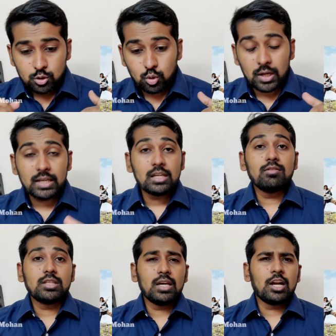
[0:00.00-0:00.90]
ஜூலை
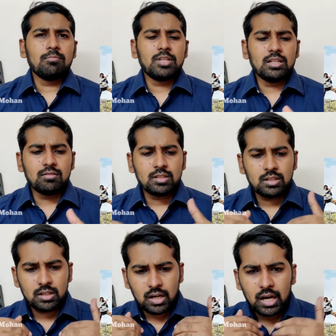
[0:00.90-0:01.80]
இருபத்தி ஆறாம் தேதி வந்து
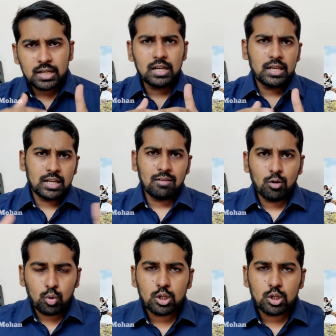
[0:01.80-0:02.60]
கார்கில் ஏரியாவை